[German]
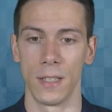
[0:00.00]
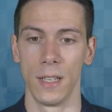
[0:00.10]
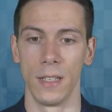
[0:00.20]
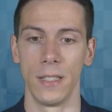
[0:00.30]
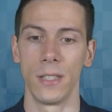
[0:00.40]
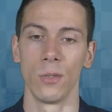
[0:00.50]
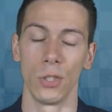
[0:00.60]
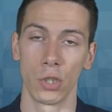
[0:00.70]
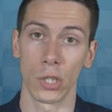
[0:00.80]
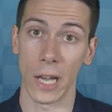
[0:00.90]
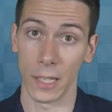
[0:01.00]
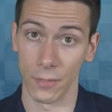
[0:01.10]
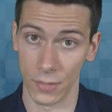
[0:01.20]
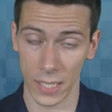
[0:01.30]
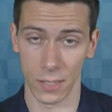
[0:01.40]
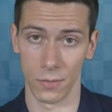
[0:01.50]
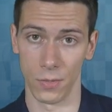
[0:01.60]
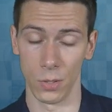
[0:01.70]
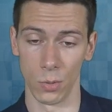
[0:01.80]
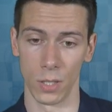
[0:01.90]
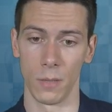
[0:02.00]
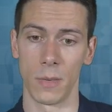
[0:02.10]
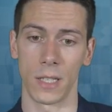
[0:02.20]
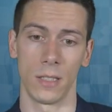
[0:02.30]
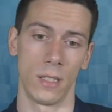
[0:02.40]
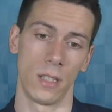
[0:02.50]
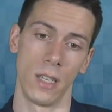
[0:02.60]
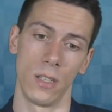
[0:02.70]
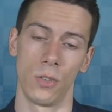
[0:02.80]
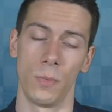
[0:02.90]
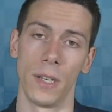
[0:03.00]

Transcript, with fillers: nicht nur die starken weißen Figuren machen das Gegenspiel